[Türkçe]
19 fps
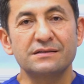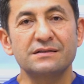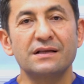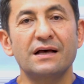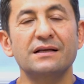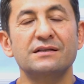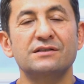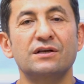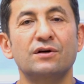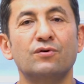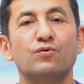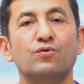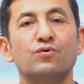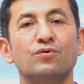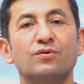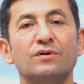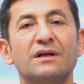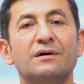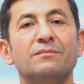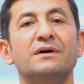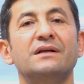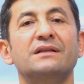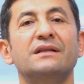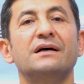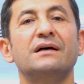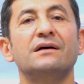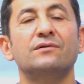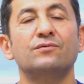Sadece
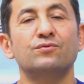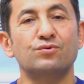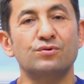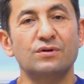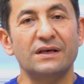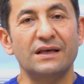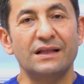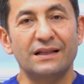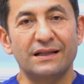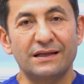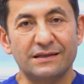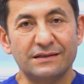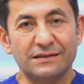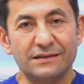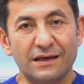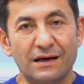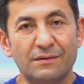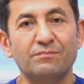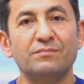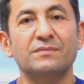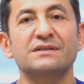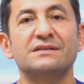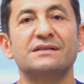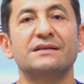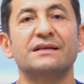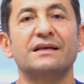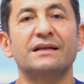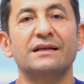uygulamada usta ellerin
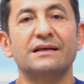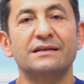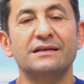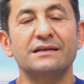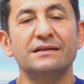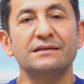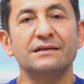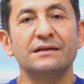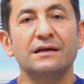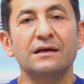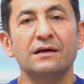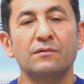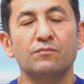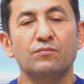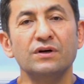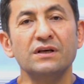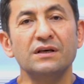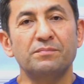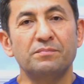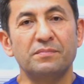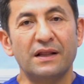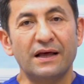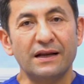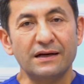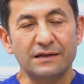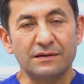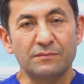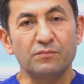yapması gerekir. Bu
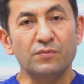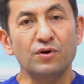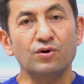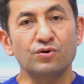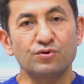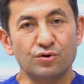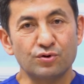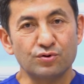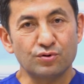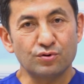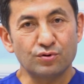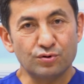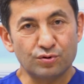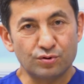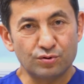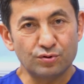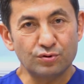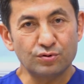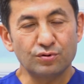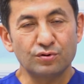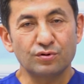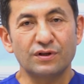ipler biyo çözünürdür.